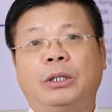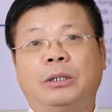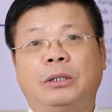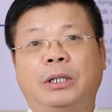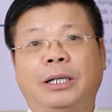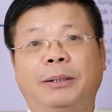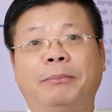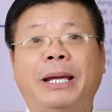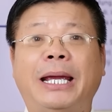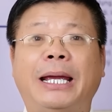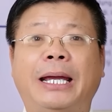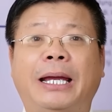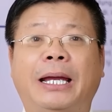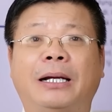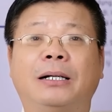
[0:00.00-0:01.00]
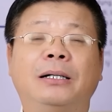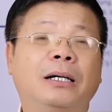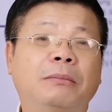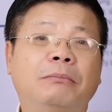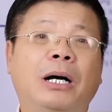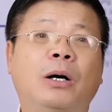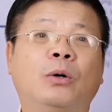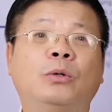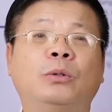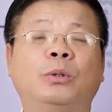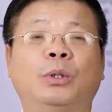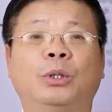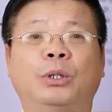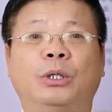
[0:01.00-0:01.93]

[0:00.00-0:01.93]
người mẹ gương mẫu,